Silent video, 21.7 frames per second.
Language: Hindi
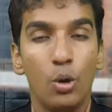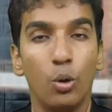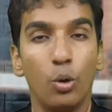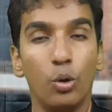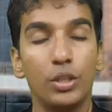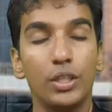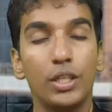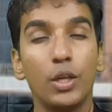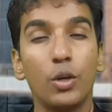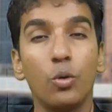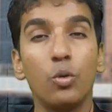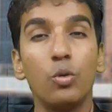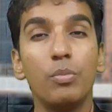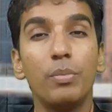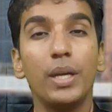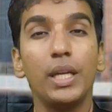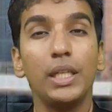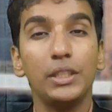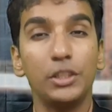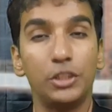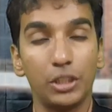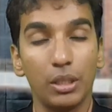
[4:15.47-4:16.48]
उनके रूम
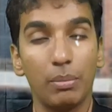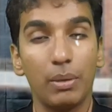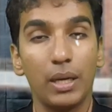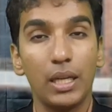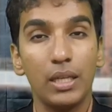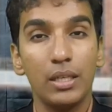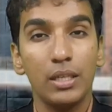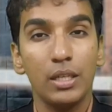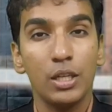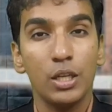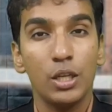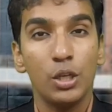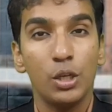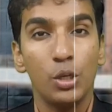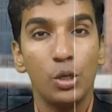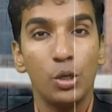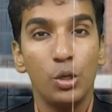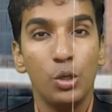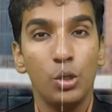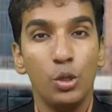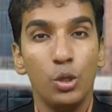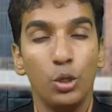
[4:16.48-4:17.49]
में जबरन
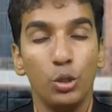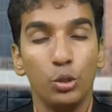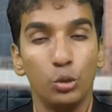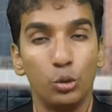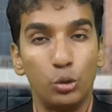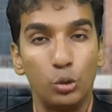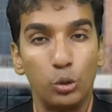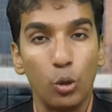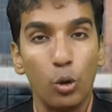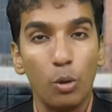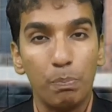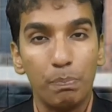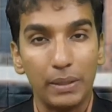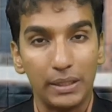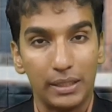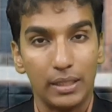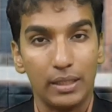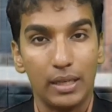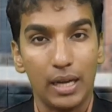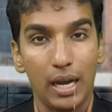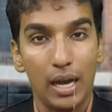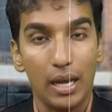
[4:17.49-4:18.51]
दो
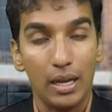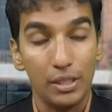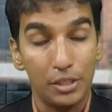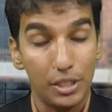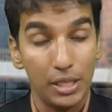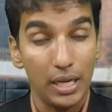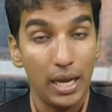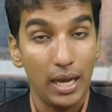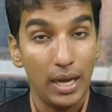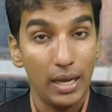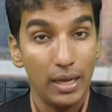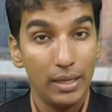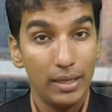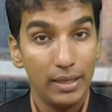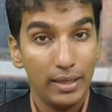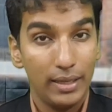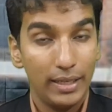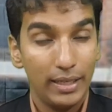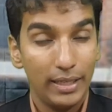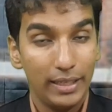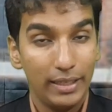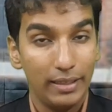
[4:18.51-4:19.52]
पत्रकार जी हां
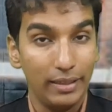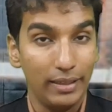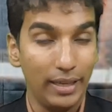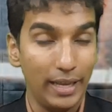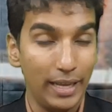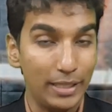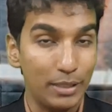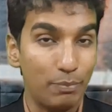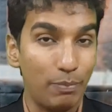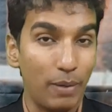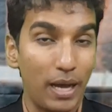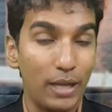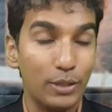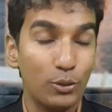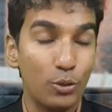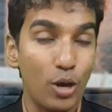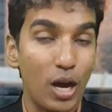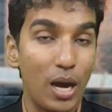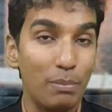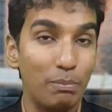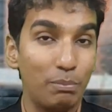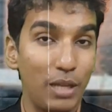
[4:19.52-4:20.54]
इस बात को
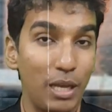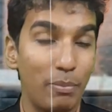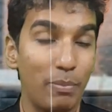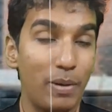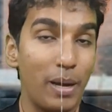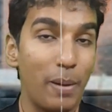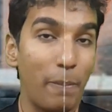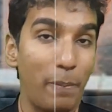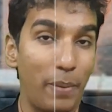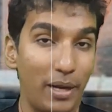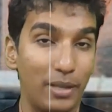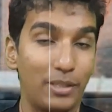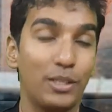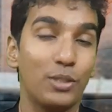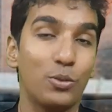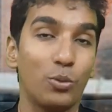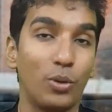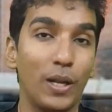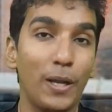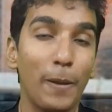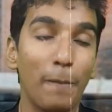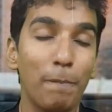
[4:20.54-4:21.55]
आप एक बार फिर से
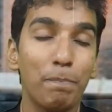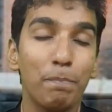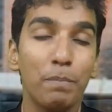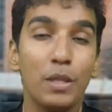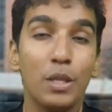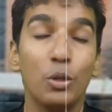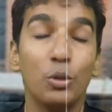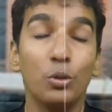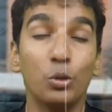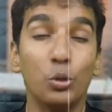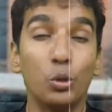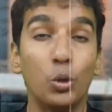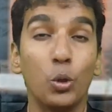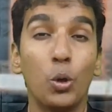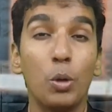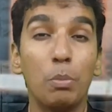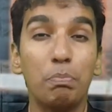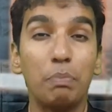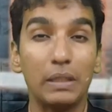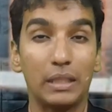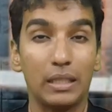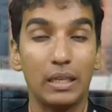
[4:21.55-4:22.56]
सुने दो
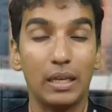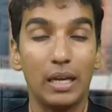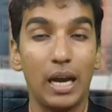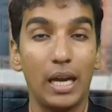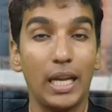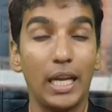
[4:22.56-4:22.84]
पत्रकार